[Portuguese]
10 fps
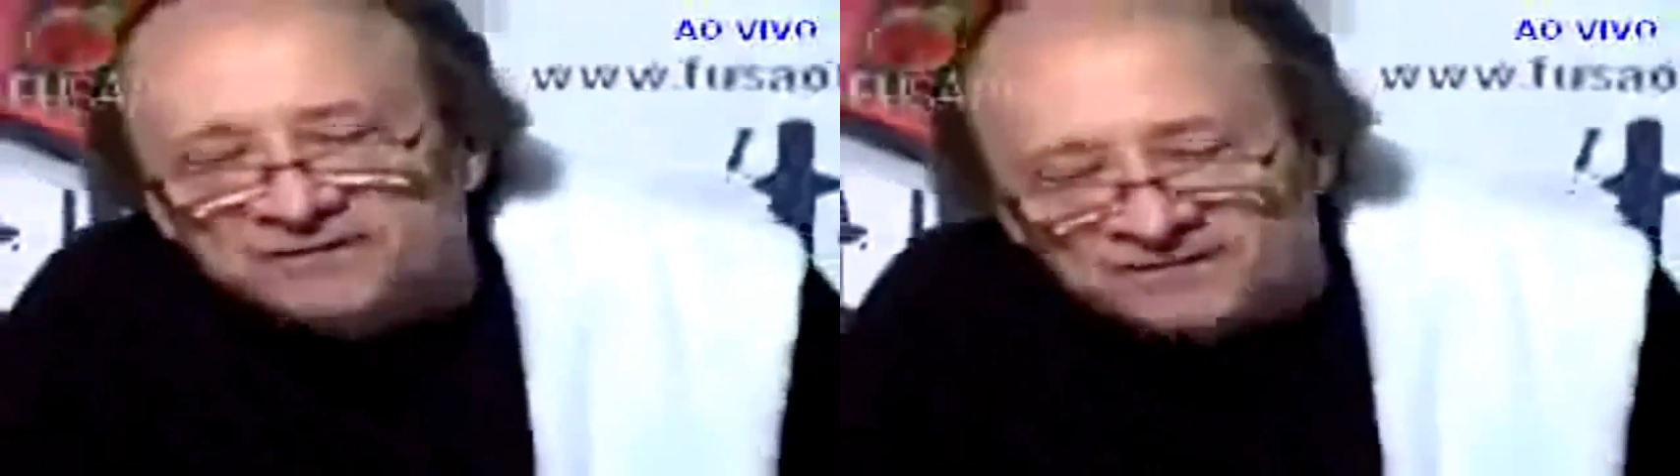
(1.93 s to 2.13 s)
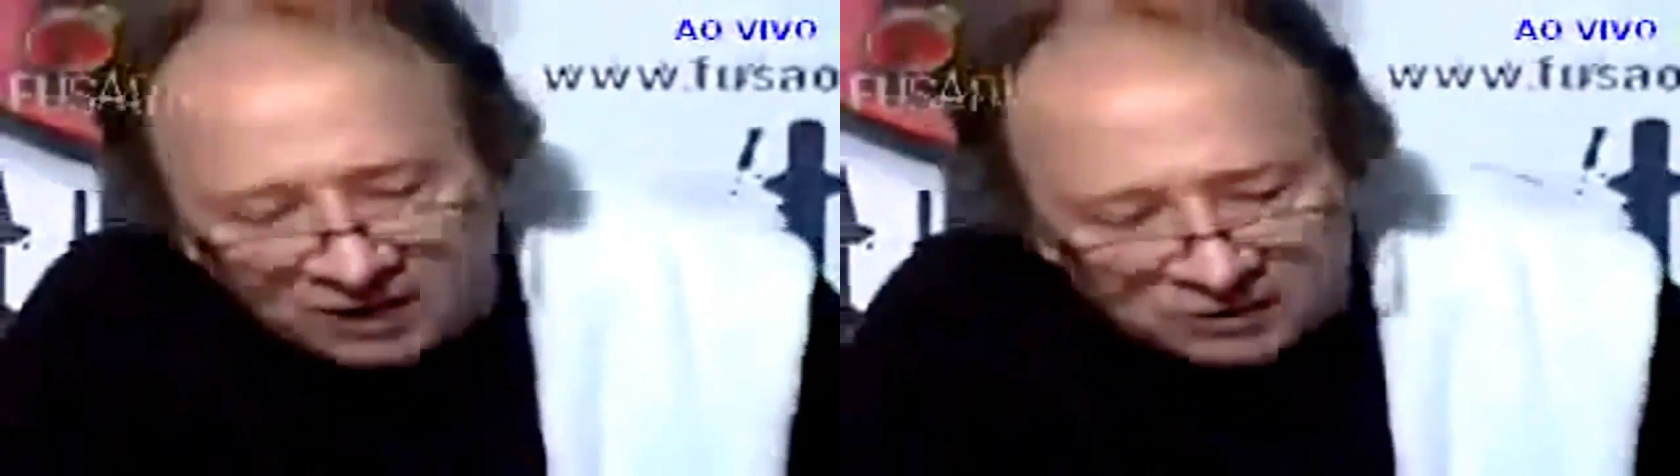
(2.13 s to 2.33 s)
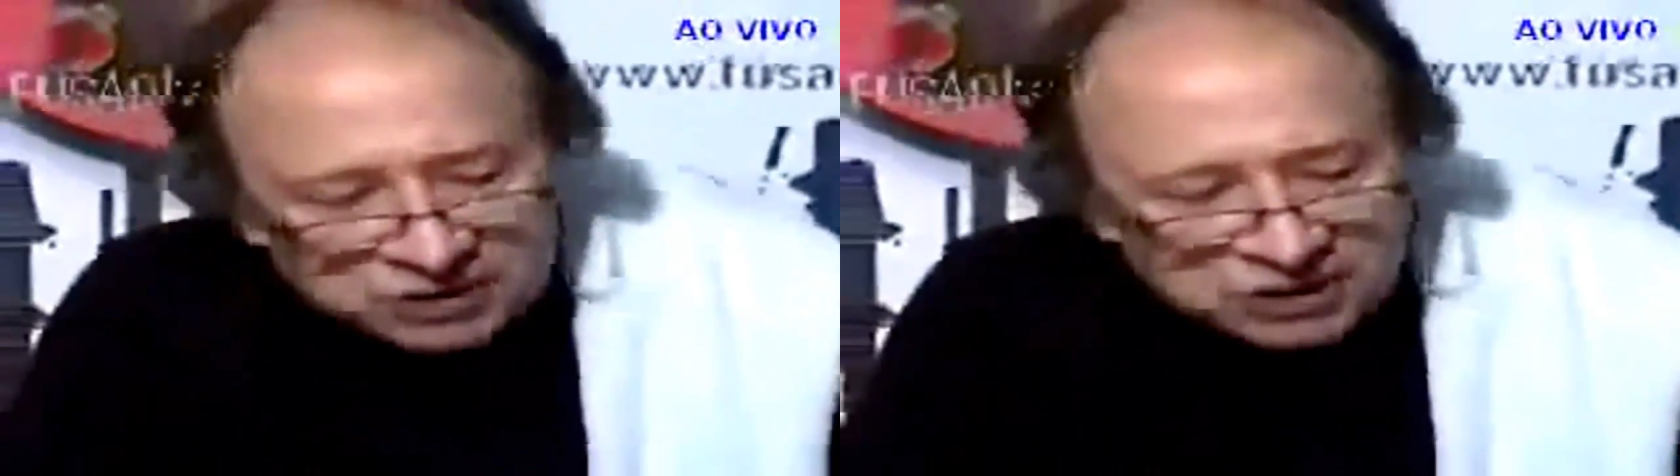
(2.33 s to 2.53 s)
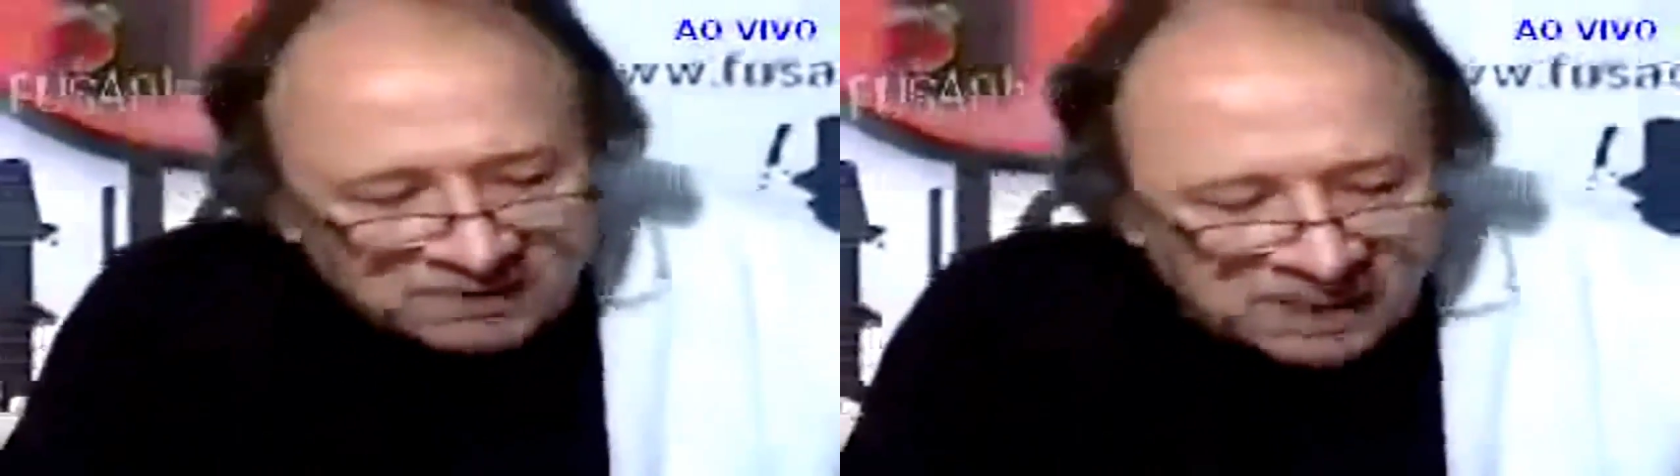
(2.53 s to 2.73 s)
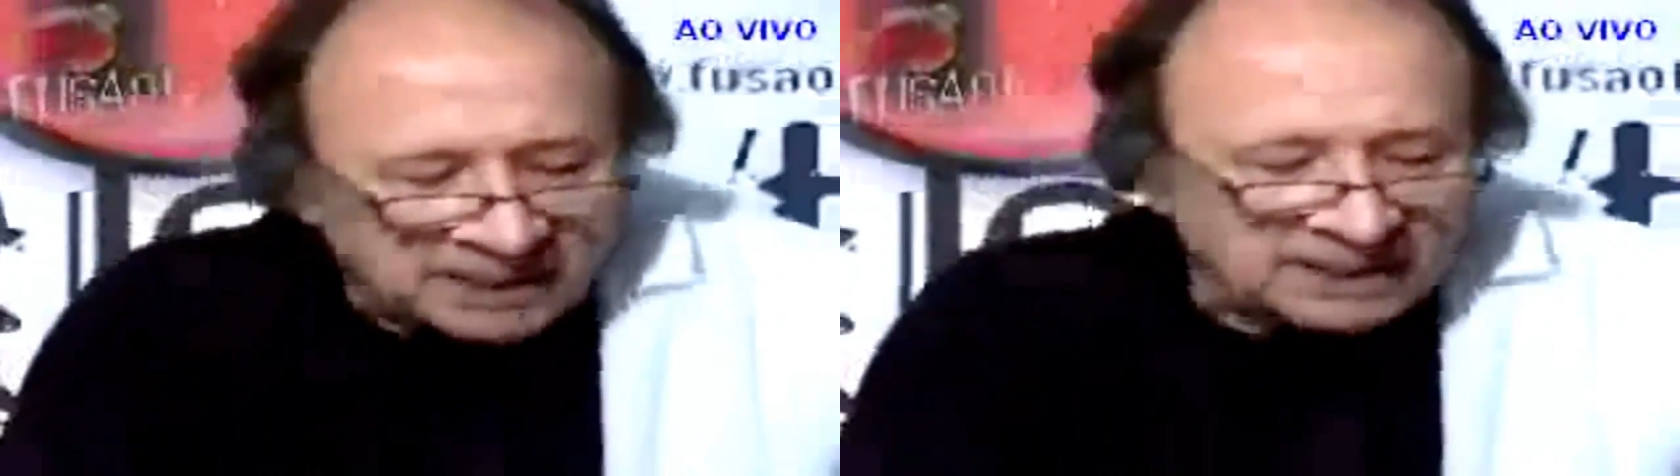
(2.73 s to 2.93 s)
nesse final de
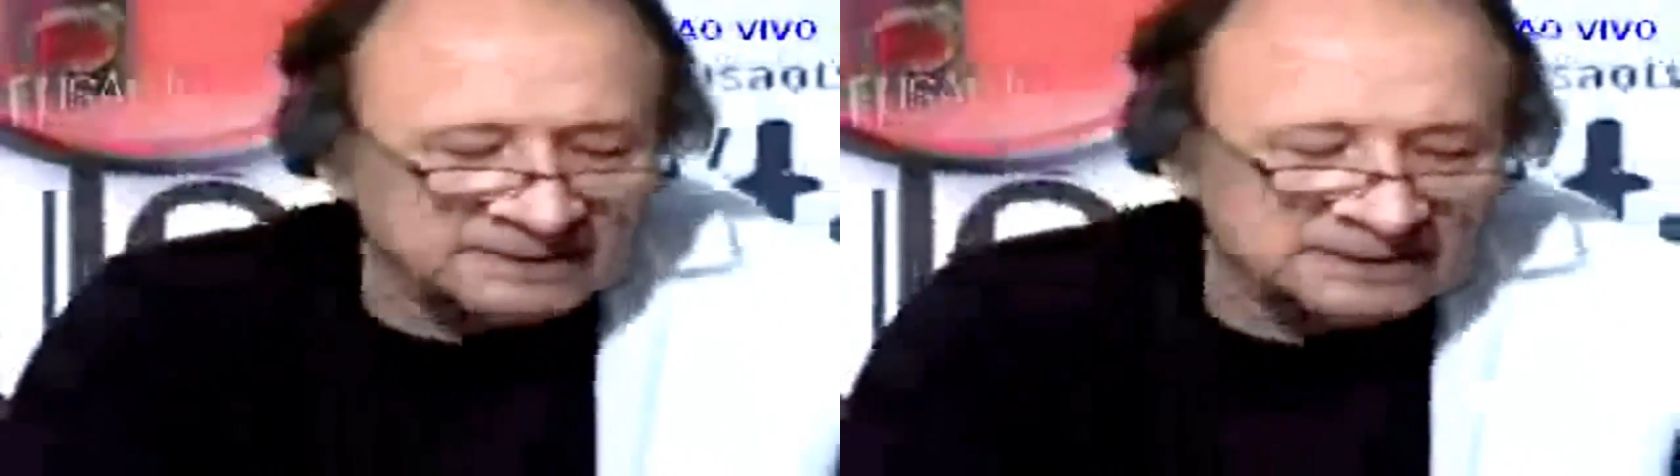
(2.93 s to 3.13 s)
semana.